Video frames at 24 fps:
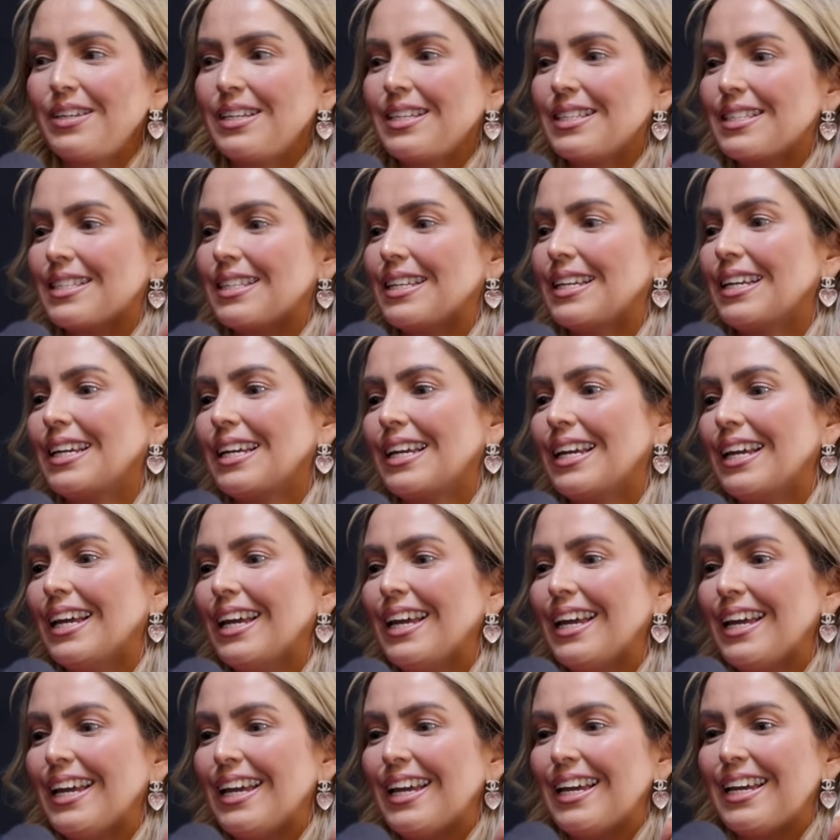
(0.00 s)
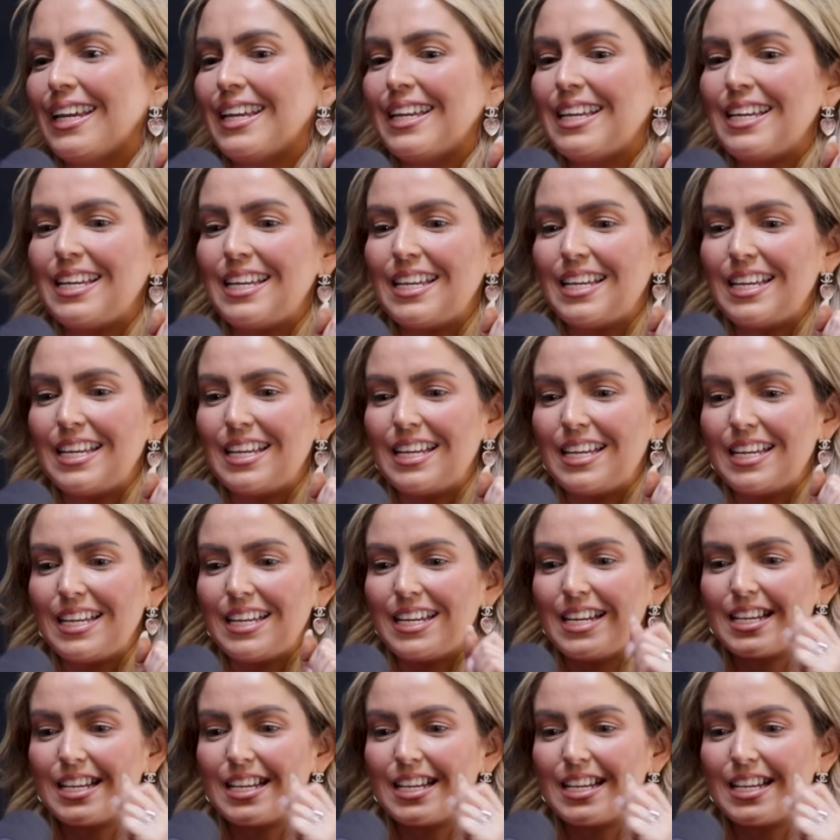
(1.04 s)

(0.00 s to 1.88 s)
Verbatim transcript: Este, y,